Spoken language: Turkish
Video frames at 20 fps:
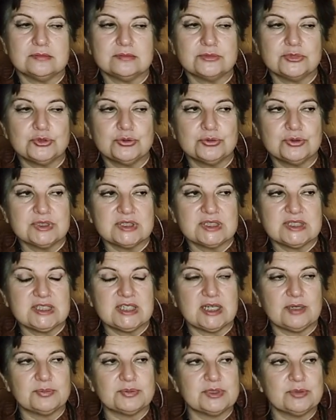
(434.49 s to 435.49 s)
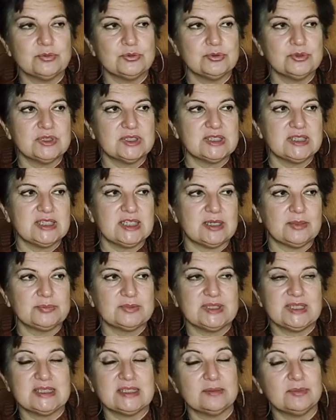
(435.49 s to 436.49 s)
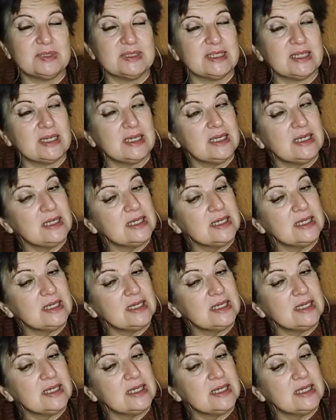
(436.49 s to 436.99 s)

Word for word: şunları yaptı bunları yaptı ya da bana